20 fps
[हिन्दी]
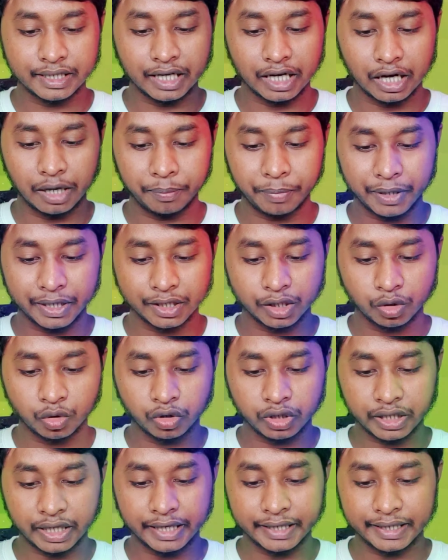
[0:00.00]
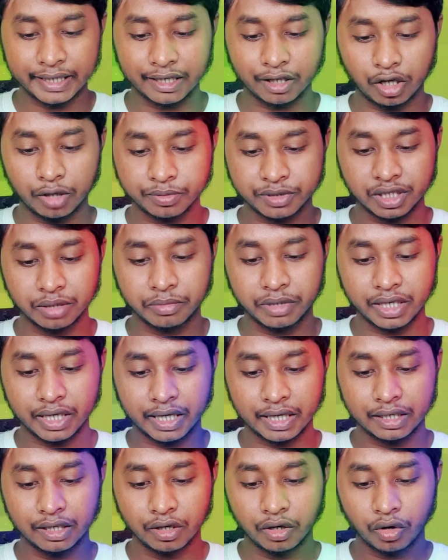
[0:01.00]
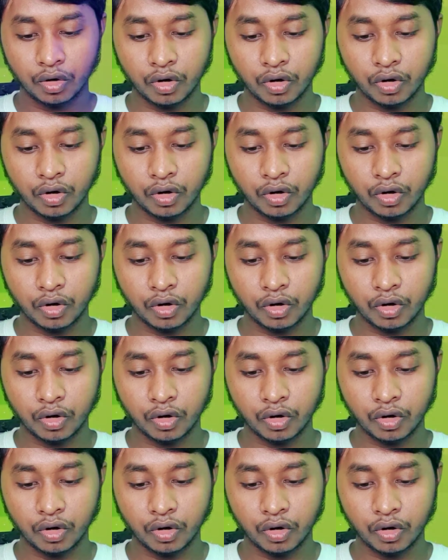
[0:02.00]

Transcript: यहाँ पर देखो टाइटल का ऑप्शन मिल रहा है